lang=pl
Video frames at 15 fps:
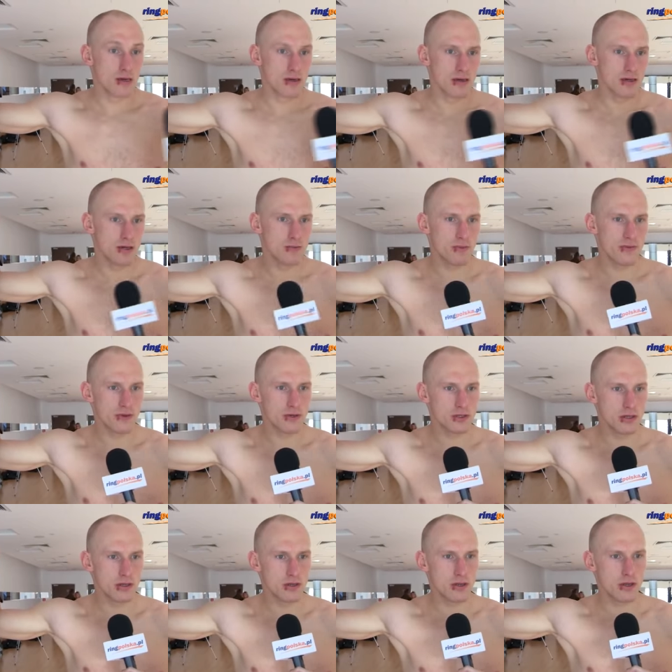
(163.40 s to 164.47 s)
Znaczy
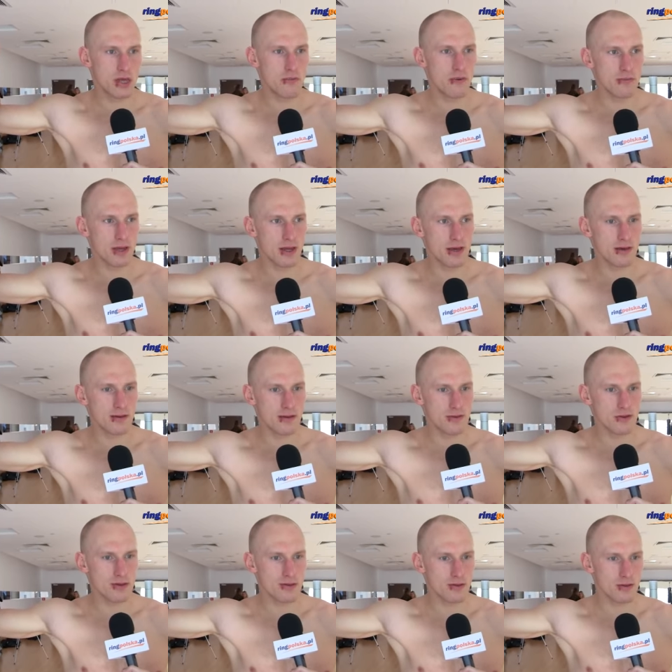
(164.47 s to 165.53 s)
pewności nigdy nie mam, tak?
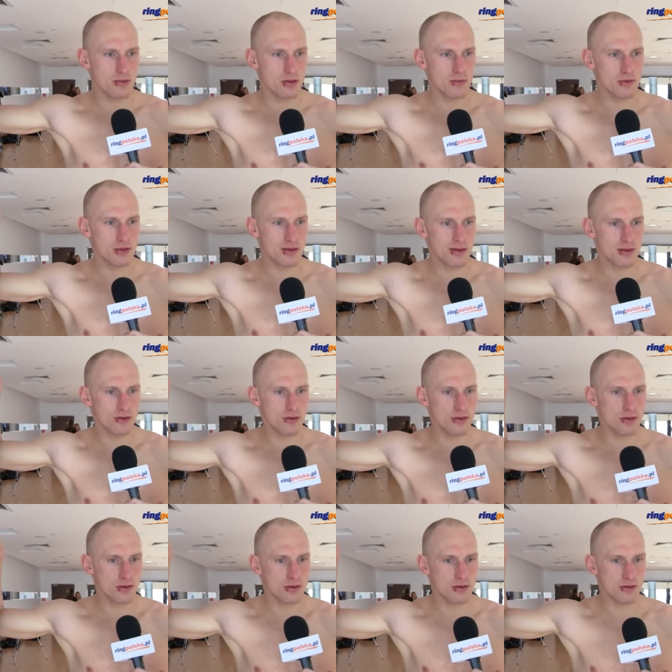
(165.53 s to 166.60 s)
Zawsze coś tam się może
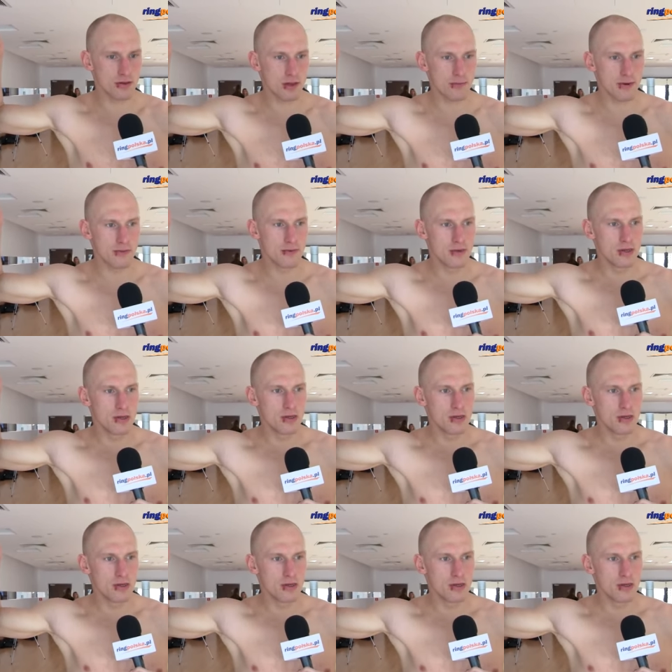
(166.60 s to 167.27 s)
zdarzyć, że tak powiem,